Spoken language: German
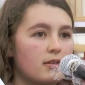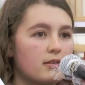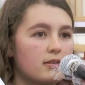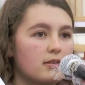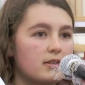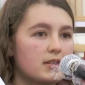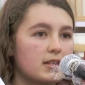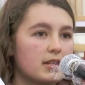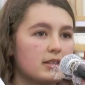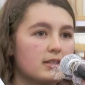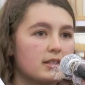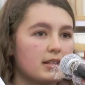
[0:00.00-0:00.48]

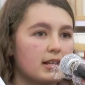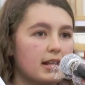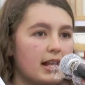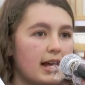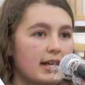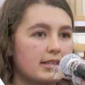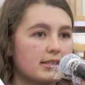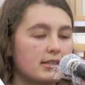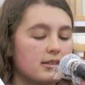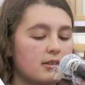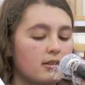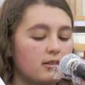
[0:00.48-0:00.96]
Dritte
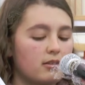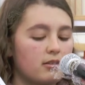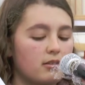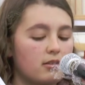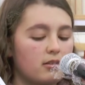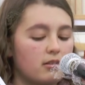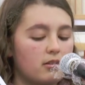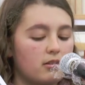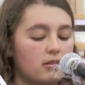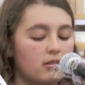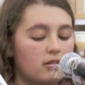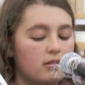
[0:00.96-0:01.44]
Klasse,
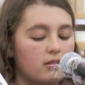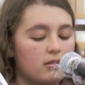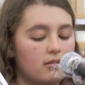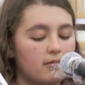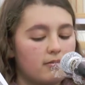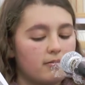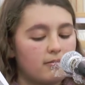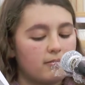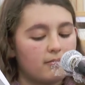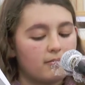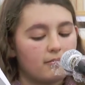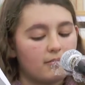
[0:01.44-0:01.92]

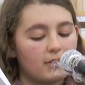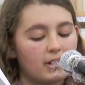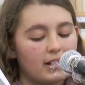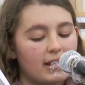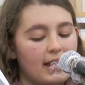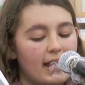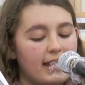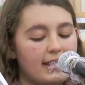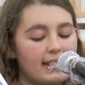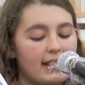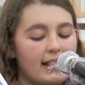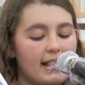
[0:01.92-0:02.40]

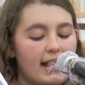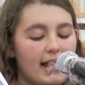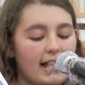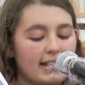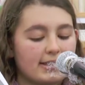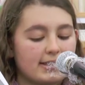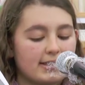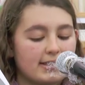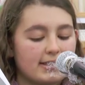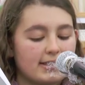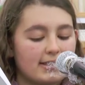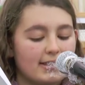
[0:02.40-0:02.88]
kleiner
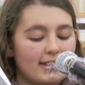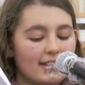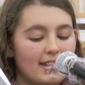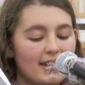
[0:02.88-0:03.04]
Lars.